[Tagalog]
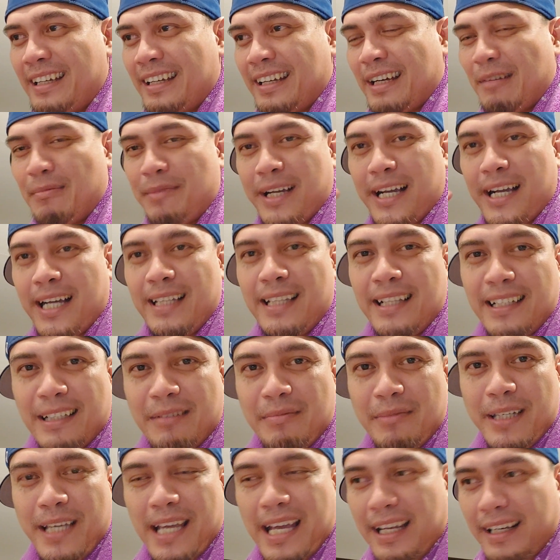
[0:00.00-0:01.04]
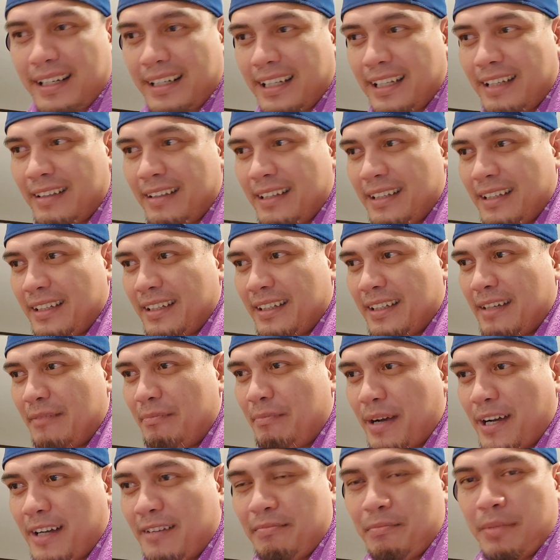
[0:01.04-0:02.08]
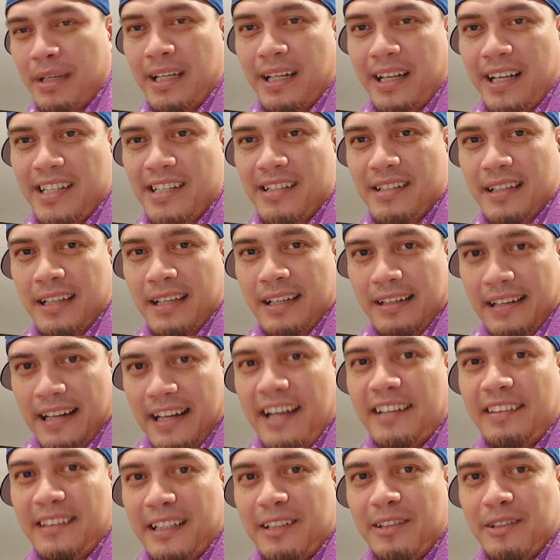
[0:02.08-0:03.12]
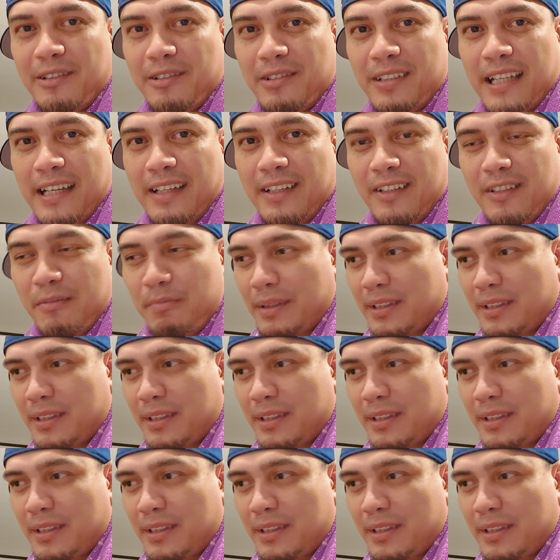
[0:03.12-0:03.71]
kamag-anak na may-ari, hipag, bilas, lahat nandun na, no?